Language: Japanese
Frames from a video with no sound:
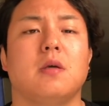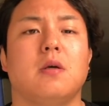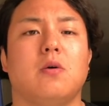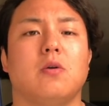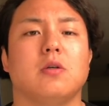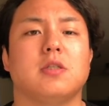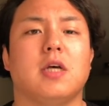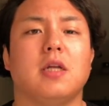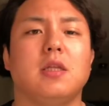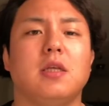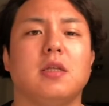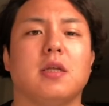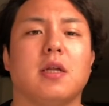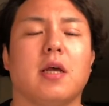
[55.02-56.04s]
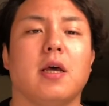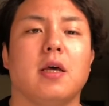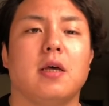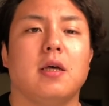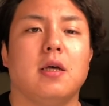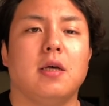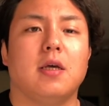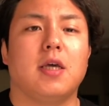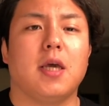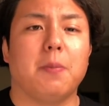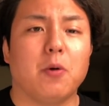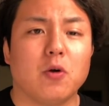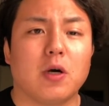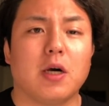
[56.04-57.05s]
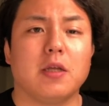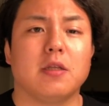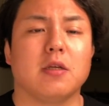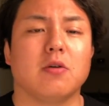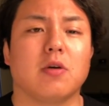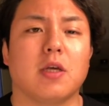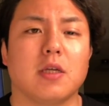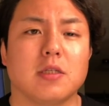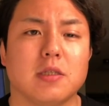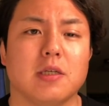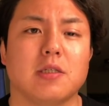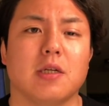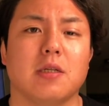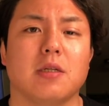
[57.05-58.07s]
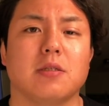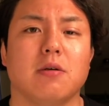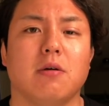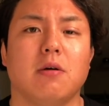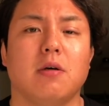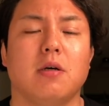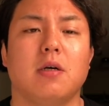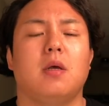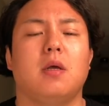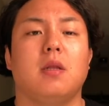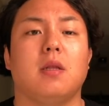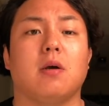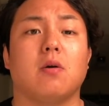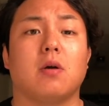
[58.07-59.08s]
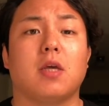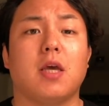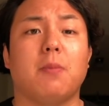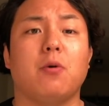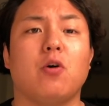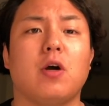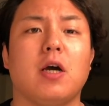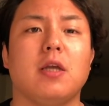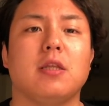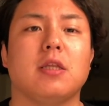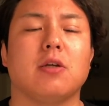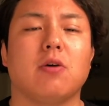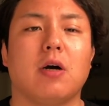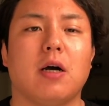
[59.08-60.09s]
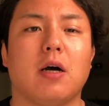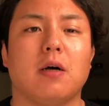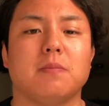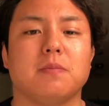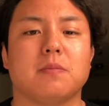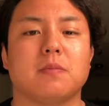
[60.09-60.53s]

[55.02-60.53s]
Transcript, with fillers: この3人でね、獣会っていうのを結成したんですよ。で、この獣会っていうのが、